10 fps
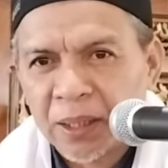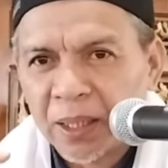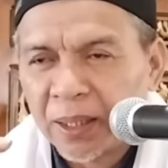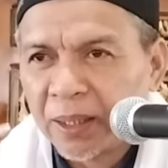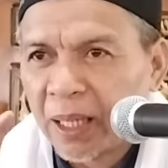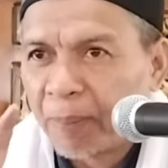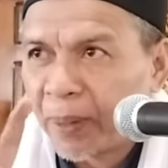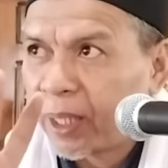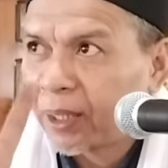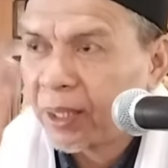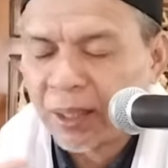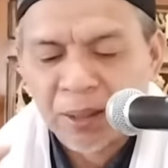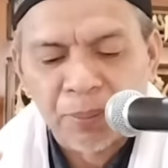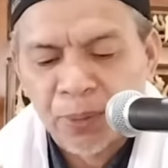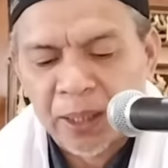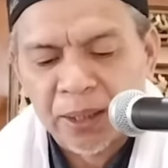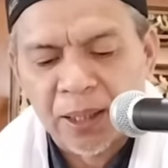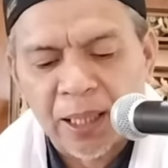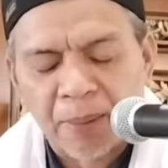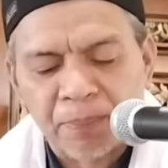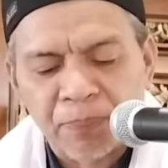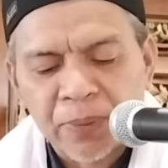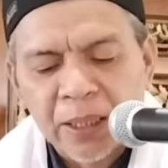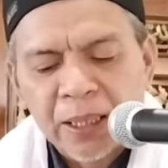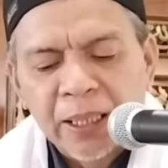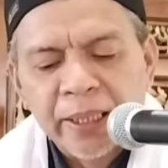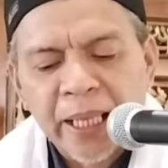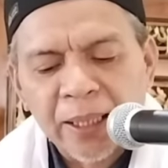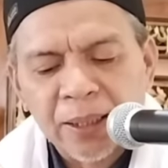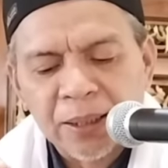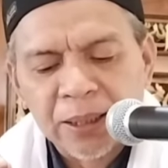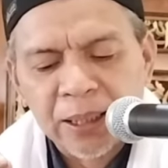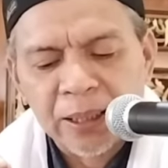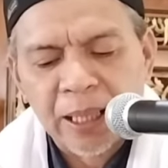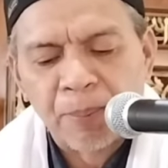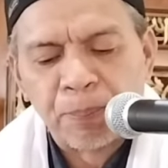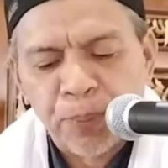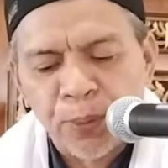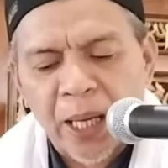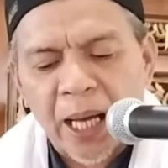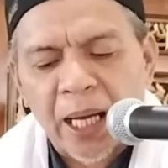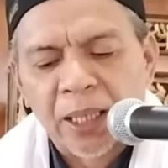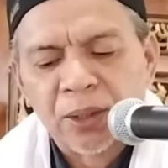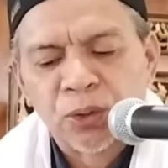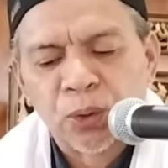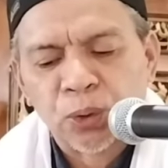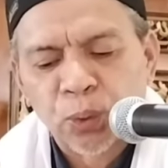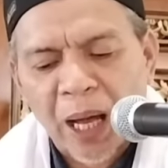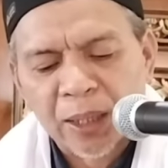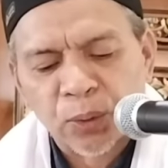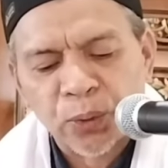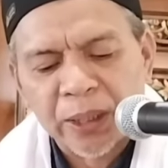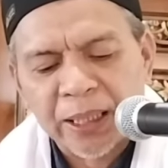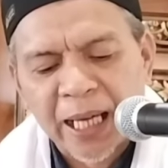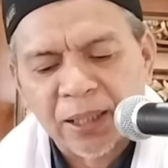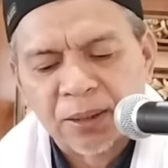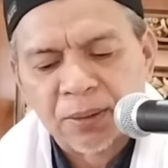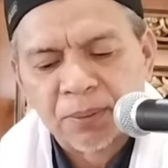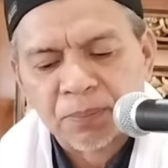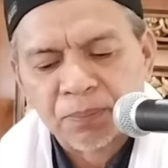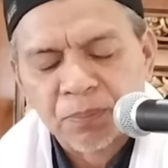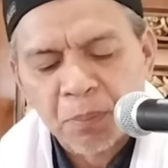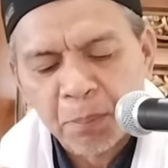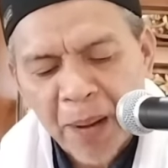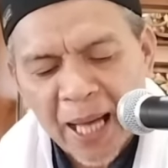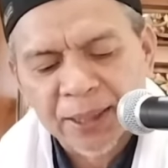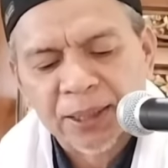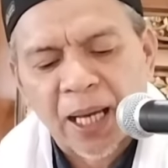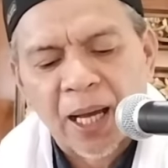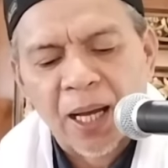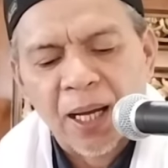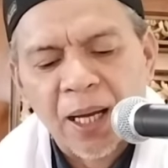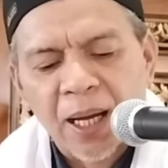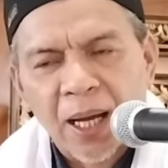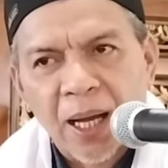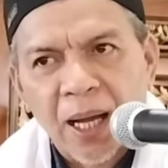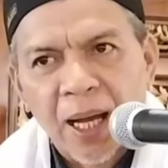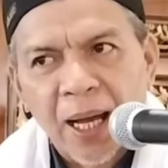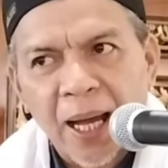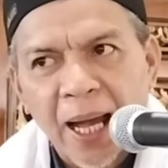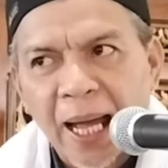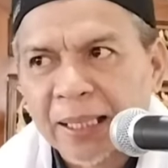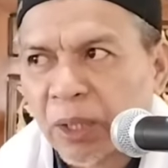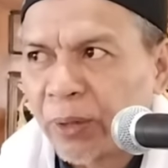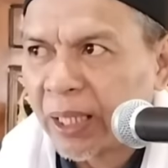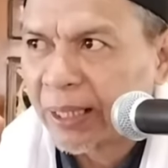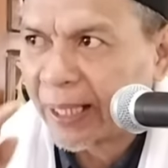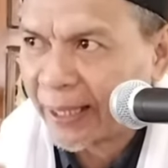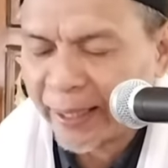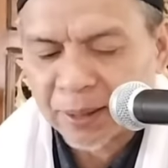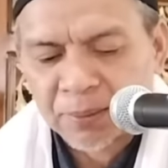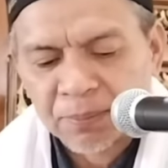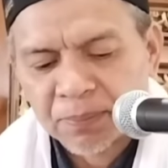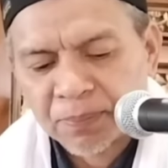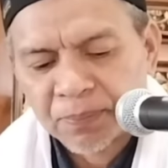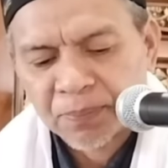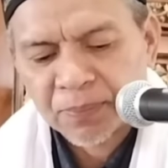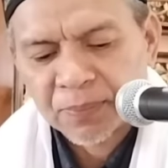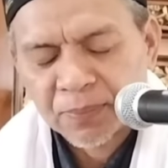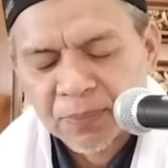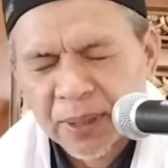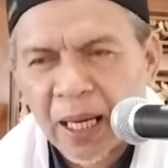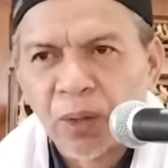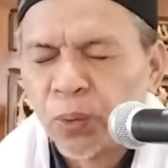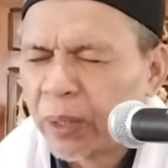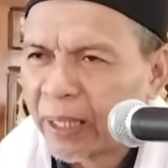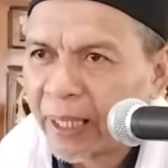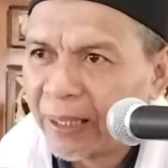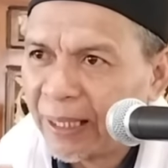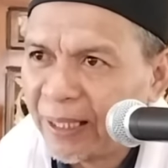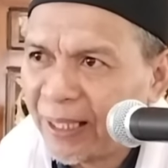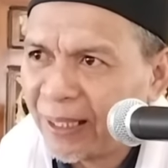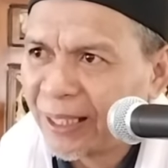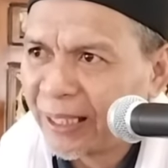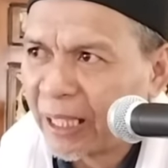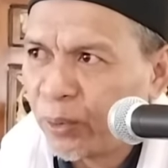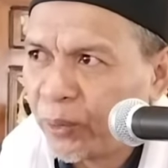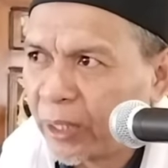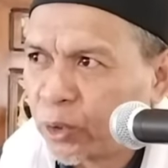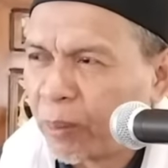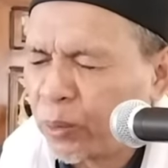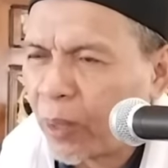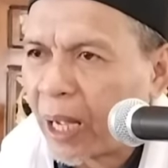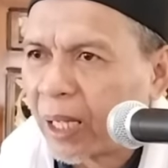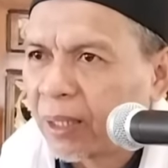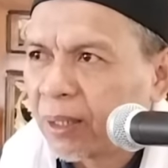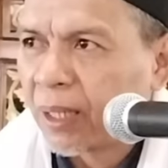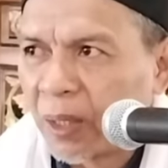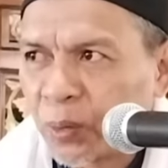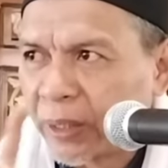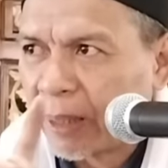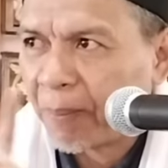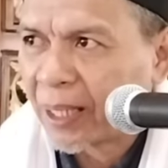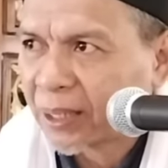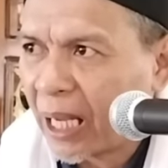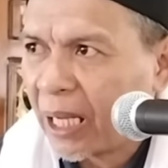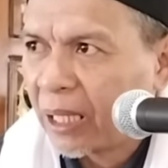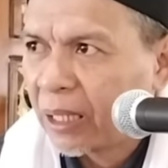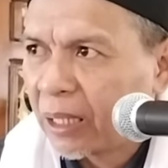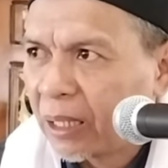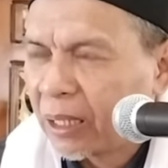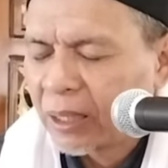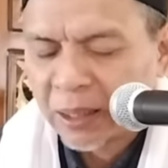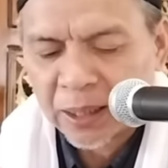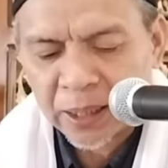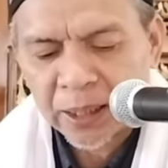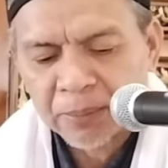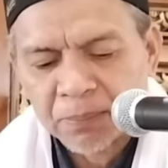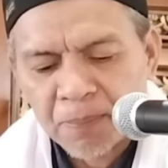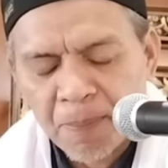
ya, apalagi bukan juga gelap dan tidak pula sesuatu yang basah atau yang kering. Kalau karena ini isinya dunia cuma dua, kalau tidak basah, kering.